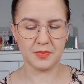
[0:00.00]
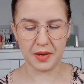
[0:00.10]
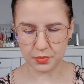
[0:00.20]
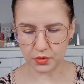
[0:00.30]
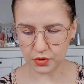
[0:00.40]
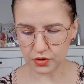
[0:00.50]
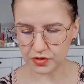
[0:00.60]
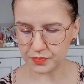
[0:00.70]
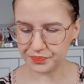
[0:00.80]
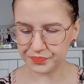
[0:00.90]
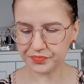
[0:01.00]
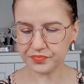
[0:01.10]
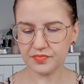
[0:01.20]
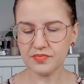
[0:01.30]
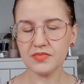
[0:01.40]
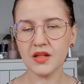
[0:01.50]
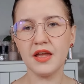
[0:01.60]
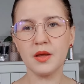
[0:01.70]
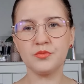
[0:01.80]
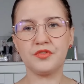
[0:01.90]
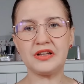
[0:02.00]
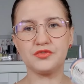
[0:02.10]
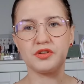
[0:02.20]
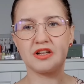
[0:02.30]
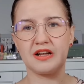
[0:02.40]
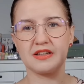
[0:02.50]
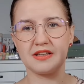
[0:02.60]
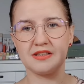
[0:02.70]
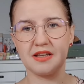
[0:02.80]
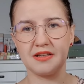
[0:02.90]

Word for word: mein Produkt. Ebenfalls von Catrice